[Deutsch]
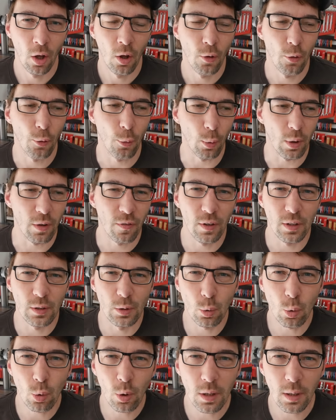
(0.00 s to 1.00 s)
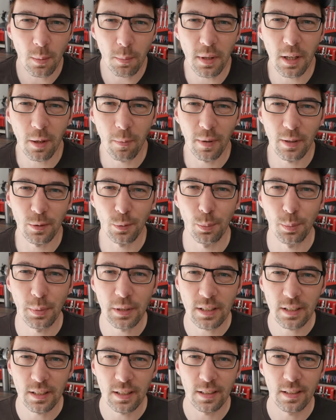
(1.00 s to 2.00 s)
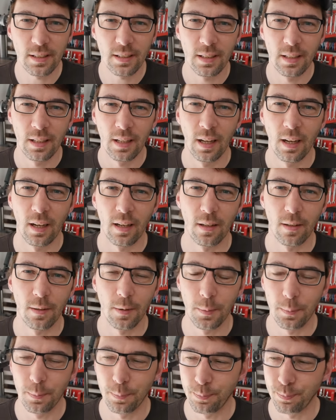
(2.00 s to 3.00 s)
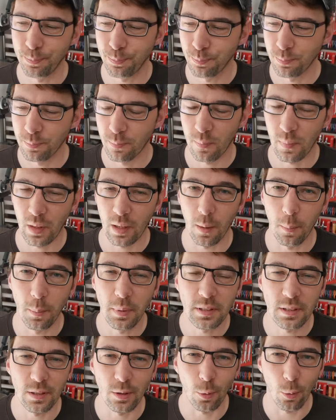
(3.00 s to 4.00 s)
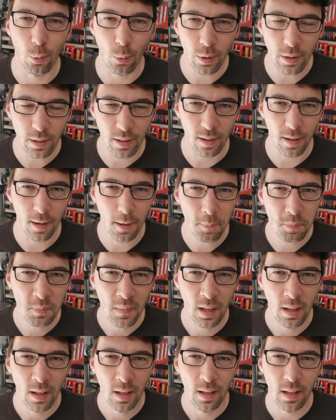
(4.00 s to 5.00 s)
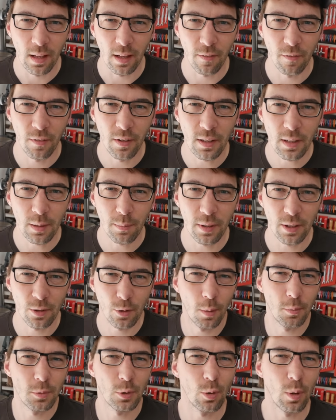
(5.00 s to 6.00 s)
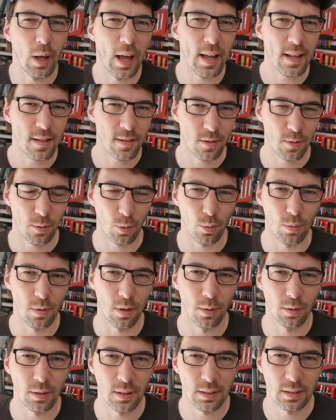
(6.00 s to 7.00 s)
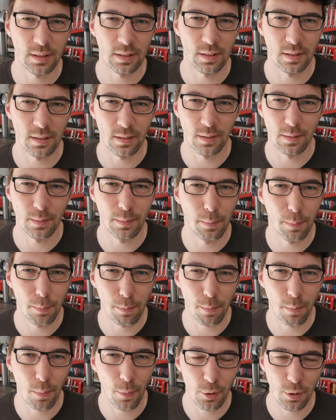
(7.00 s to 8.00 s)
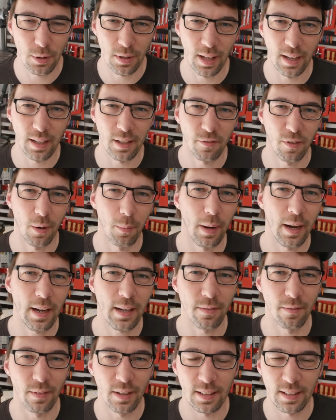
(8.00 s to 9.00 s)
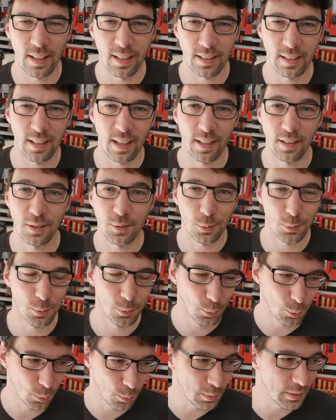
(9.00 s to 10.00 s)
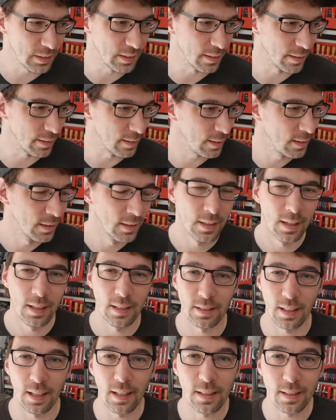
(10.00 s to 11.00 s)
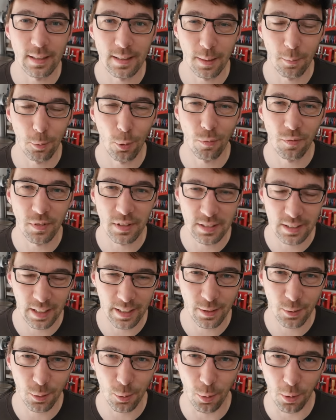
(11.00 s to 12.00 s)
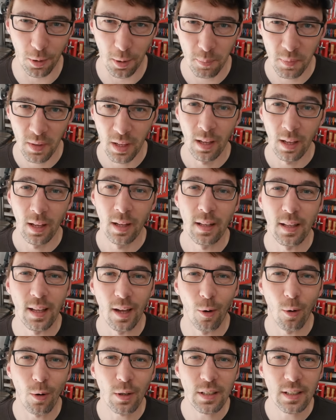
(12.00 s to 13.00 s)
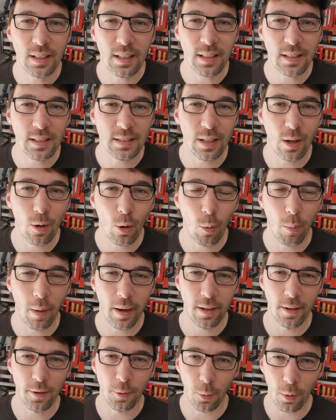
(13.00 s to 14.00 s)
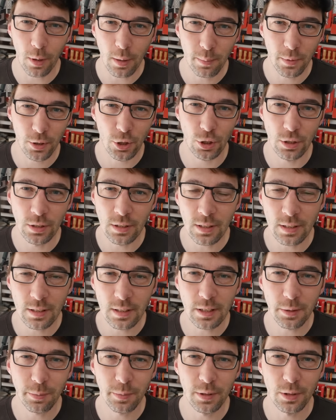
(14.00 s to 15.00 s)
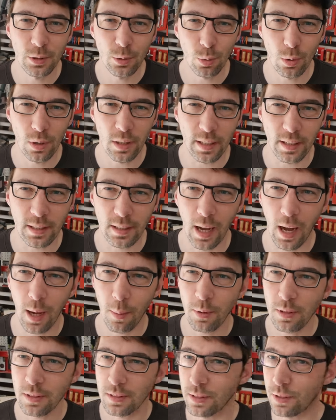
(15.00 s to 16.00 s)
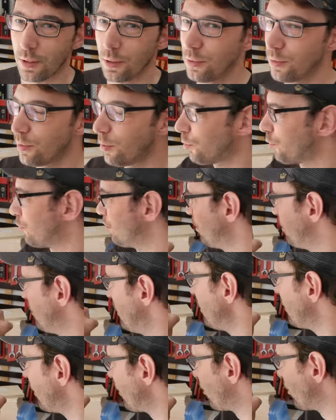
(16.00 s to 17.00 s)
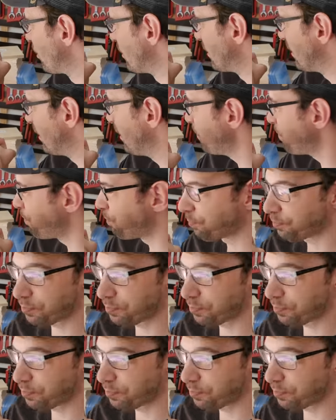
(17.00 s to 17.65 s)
So, ich versuche mich mal so ein bisschen ähm, ja, ein bisschen ruhiger. Ich finde immer, ich komme so gehetzt drüber und das äh, möchte ich eigentlich vermeiden, weil ich eigentlich gar nicht so ein Typ bin. Ne? Sei denn, ich habe irgendwie Zeitdruck. Ja, heute geht es auch um eine neue Maschine, die ich mir zugelegt habe. Die könnt ihr auch schon im Hintergrund sehen.